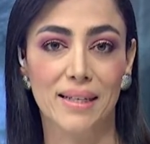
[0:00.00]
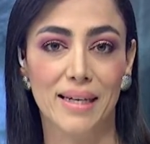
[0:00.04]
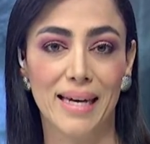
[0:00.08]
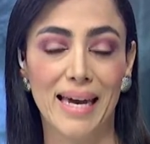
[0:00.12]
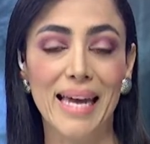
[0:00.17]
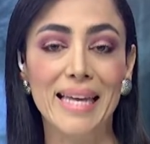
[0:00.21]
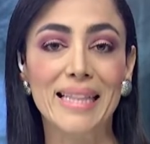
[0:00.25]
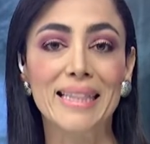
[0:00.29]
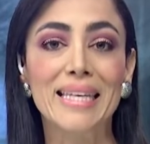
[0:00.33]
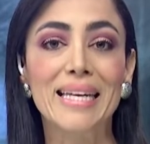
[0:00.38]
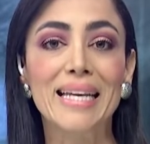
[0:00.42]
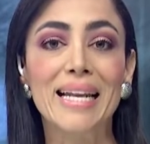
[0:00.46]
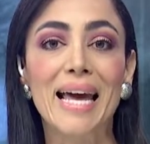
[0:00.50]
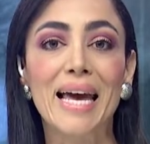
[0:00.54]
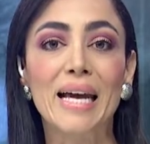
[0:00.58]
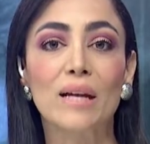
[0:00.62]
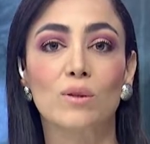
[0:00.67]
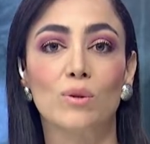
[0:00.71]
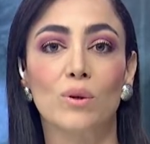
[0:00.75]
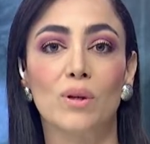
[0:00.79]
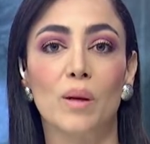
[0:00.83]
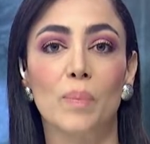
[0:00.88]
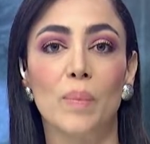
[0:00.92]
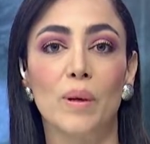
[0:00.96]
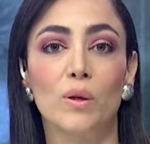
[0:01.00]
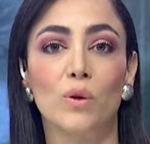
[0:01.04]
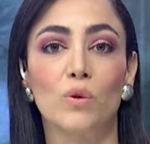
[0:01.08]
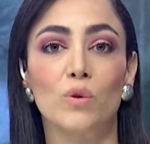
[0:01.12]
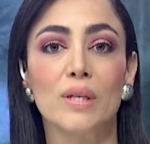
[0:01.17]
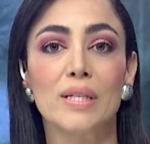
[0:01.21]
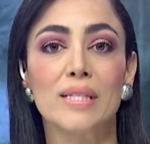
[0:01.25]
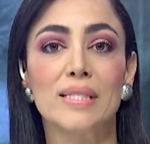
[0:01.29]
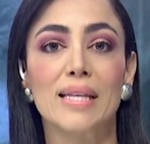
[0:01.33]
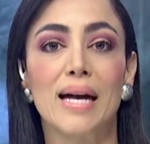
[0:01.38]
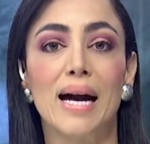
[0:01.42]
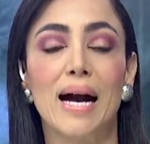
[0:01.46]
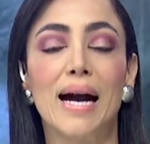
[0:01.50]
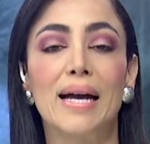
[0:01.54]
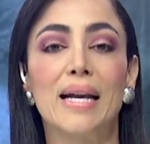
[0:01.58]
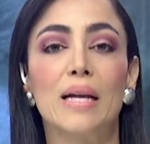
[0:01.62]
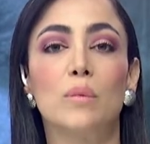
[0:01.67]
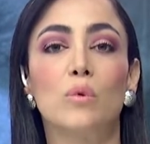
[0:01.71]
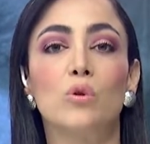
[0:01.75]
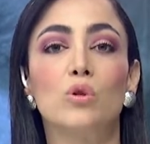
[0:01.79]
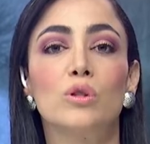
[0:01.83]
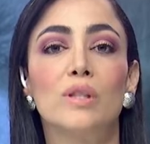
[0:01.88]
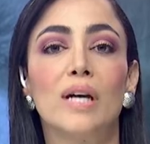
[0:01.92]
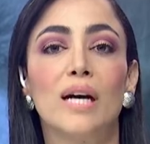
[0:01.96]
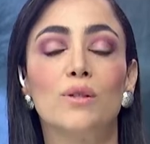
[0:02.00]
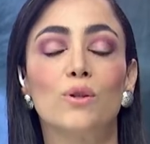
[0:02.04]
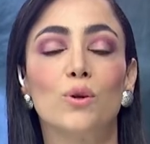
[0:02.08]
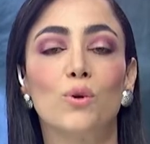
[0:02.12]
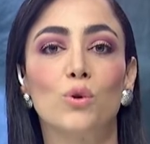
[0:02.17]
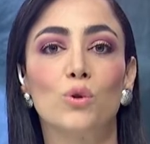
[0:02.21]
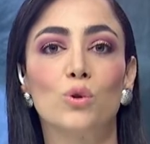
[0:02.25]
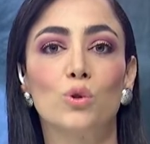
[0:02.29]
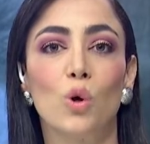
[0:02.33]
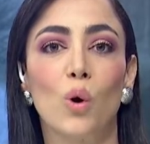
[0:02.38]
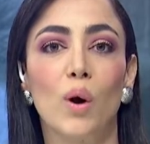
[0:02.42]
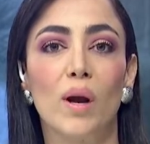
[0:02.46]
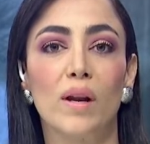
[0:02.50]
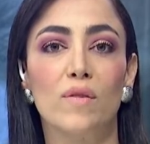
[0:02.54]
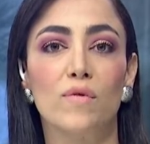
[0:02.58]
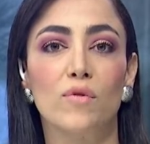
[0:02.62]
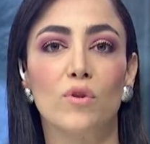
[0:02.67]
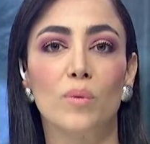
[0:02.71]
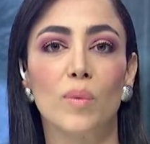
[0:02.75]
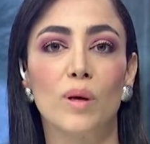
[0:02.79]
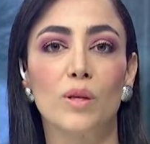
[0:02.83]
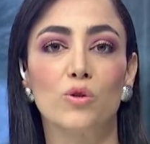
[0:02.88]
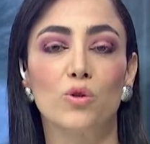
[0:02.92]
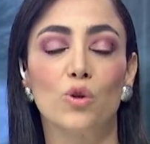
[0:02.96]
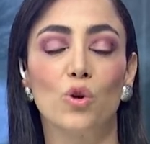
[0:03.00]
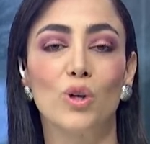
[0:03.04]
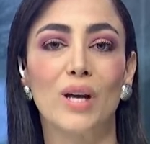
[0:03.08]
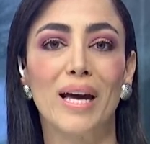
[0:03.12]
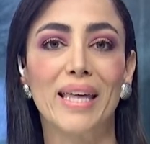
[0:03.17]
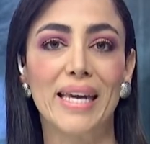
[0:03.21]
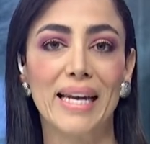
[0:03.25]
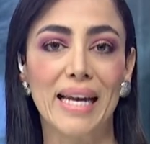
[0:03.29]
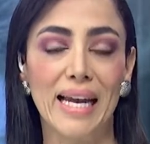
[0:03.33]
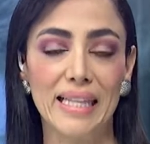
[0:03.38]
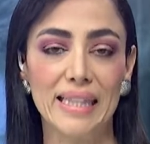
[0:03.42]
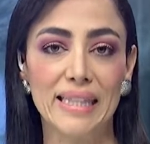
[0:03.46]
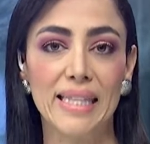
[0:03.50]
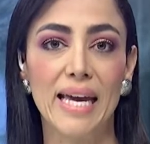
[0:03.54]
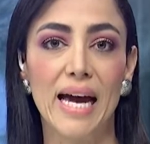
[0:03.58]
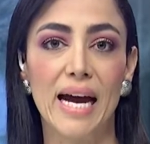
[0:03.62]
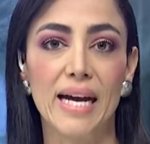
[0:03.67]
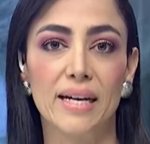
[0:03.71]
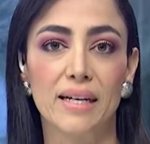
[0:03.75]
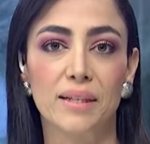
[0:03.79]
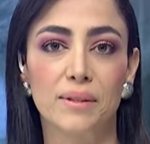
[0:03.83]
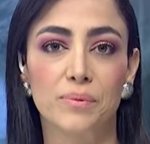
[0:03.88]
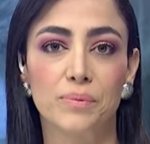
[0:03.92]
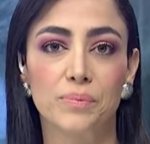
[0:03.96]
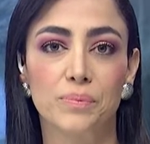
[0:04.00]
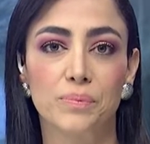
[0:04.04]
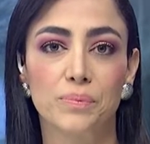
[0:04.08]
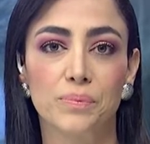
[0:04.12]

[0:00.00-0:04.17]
En directo, la periodista Ana Montaño con toda la información. Adelante, Ana.